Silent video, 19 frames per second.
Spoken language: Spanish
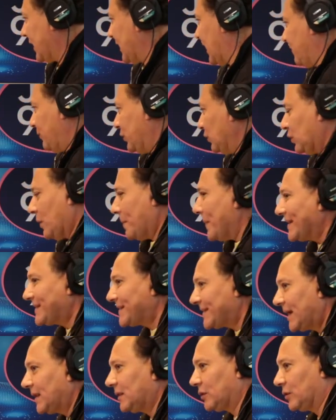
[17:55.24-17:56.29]
que en el punto
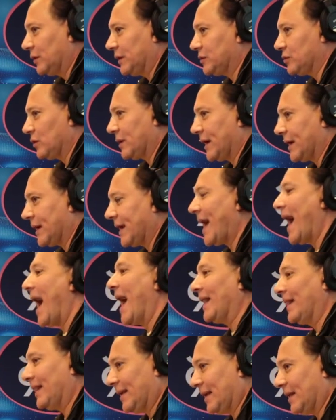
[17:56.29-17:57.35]
más alto de su carrera
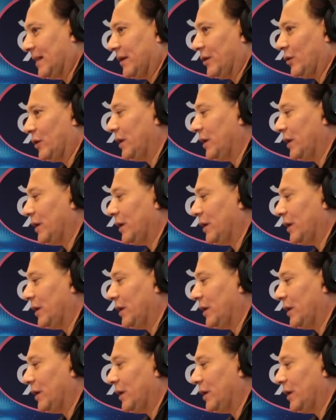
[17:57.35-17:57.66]
al día de